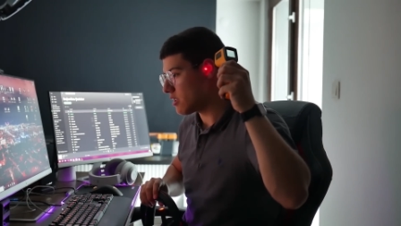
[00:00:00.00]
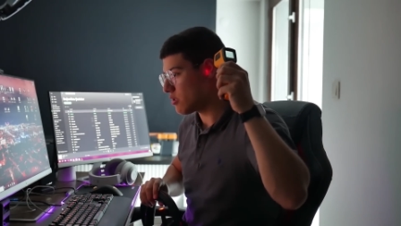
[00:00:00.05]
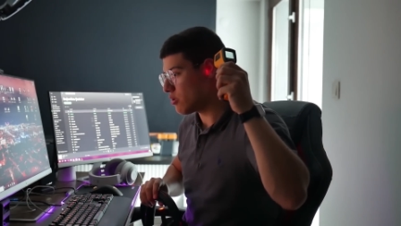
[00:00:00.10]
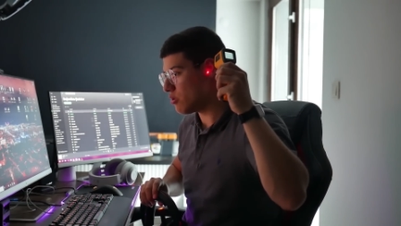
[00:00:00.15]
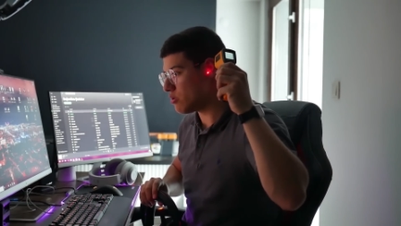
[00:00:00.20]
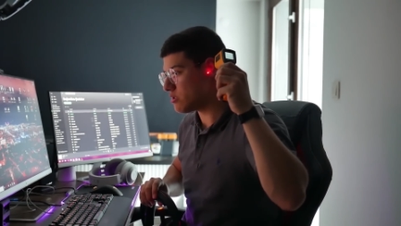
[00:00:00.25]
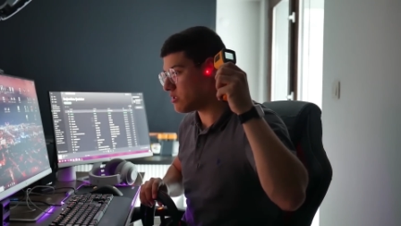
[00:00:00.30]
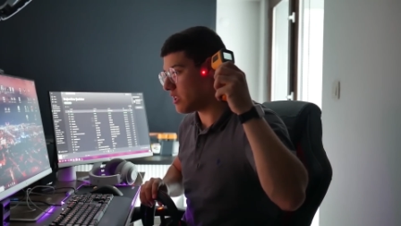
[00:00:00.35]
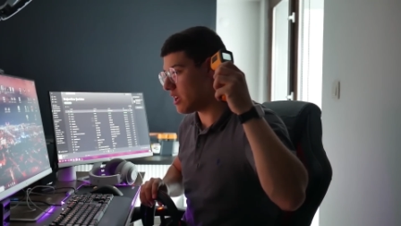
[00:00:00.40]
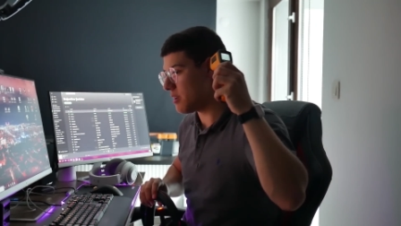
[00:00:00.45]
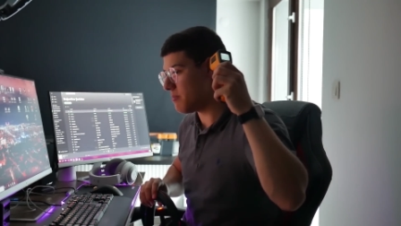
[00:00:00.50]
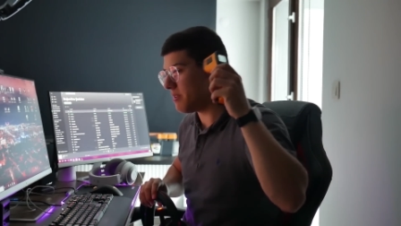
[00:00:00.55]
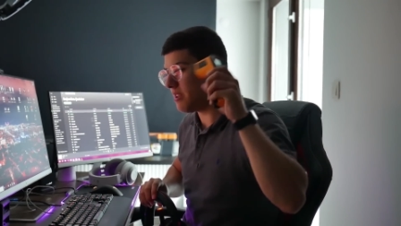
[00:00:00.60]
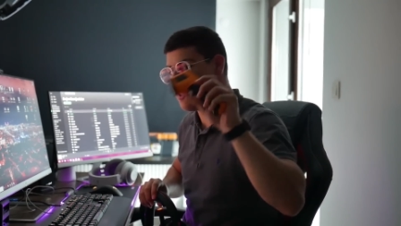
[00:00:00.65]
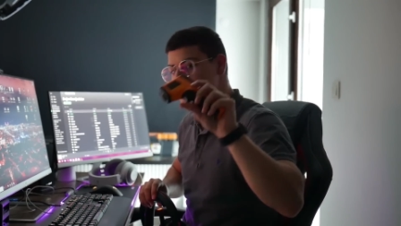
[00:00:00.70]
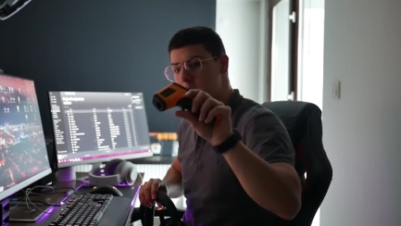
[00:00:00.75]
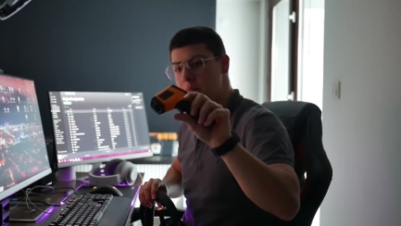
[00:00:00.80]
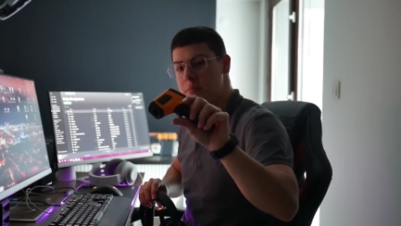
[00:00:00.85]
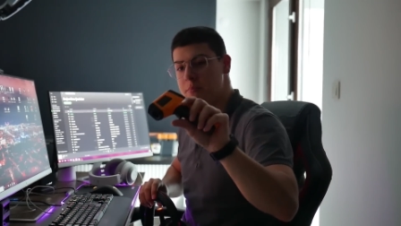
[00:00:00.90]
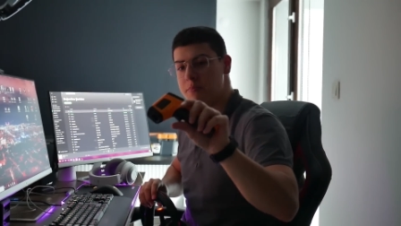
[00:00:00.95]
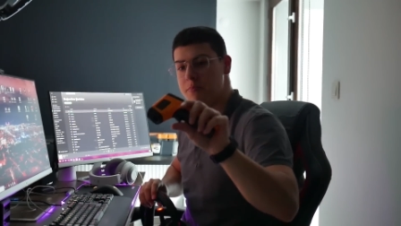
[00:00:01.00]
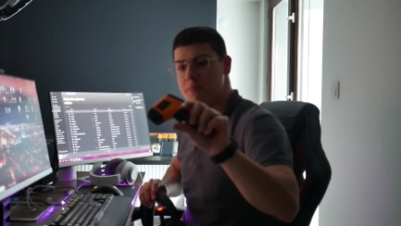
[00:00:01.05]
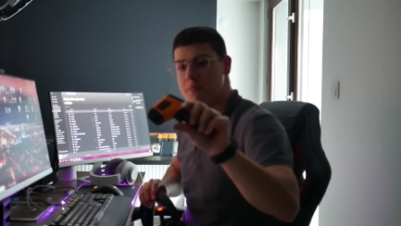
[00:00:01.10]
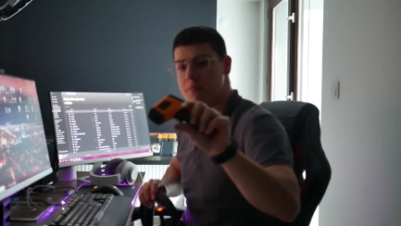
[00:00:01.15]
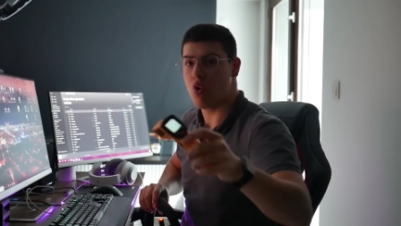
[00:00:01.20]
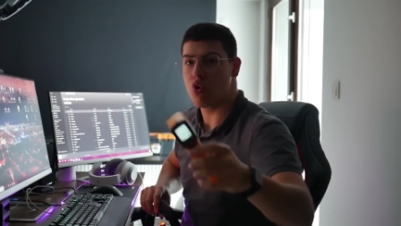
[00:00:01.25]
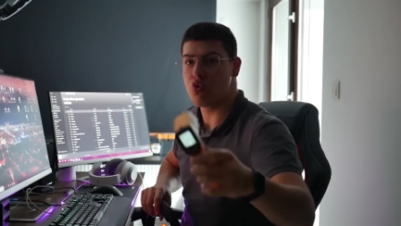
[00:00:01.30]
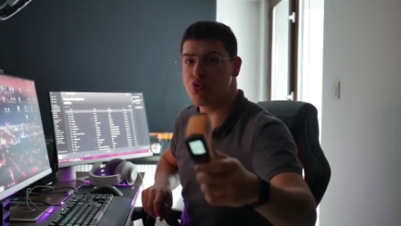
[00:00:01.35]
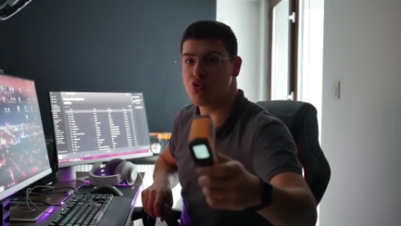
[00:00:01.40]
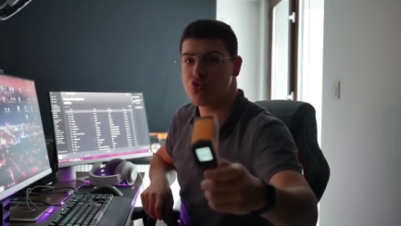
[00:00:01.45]
göstermeliyim.
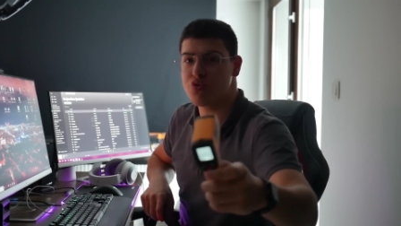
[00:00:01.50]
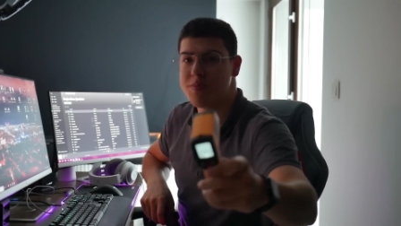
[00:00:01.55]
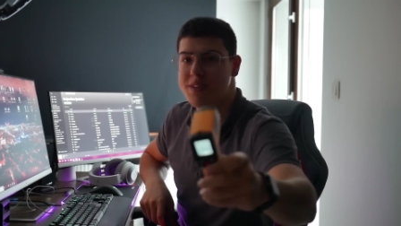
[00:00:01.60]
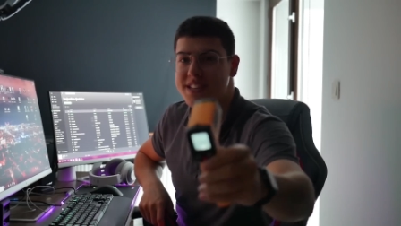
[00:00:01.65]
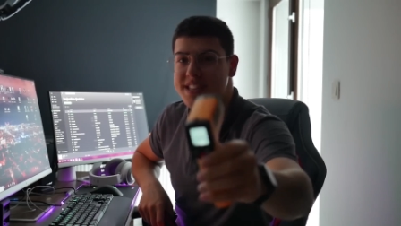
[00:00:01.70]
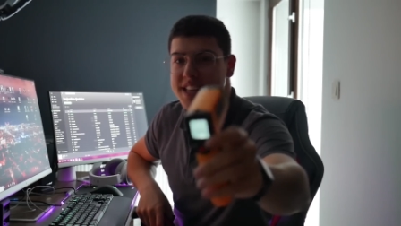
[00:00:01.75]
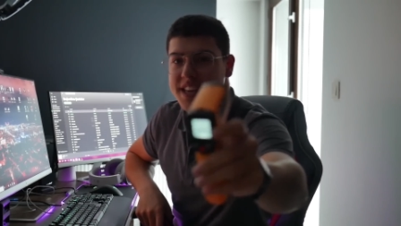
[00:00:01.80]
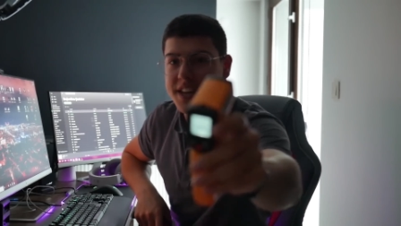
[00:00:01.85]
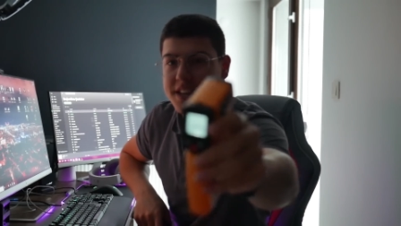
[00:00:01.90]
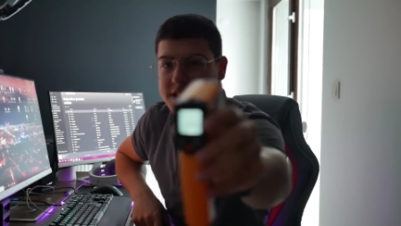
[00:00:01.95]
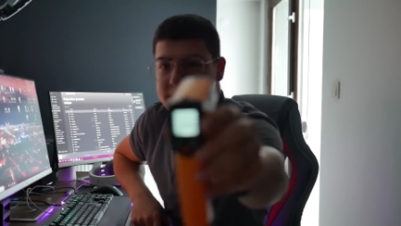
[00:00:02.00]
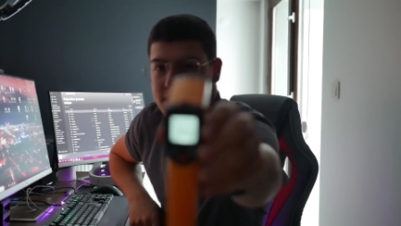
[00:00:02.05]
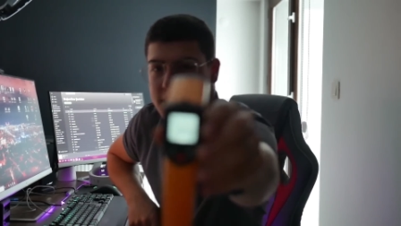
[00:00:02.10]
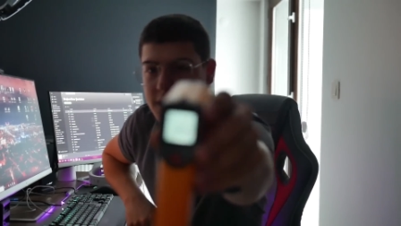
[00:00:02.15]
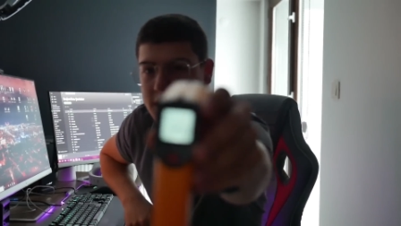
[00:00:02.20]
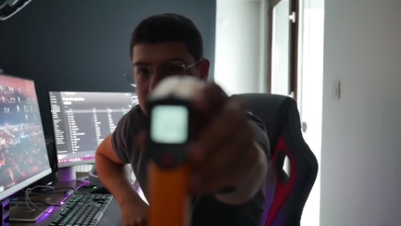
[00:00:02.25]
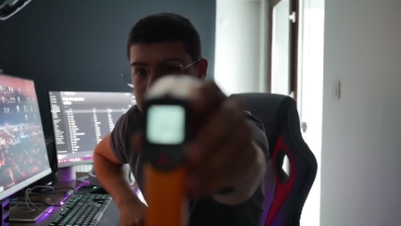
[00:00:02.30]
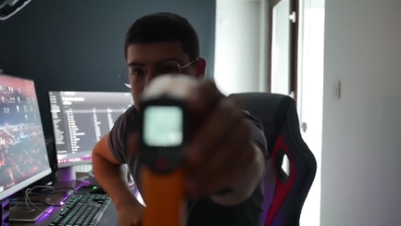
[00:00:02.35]
31 derece.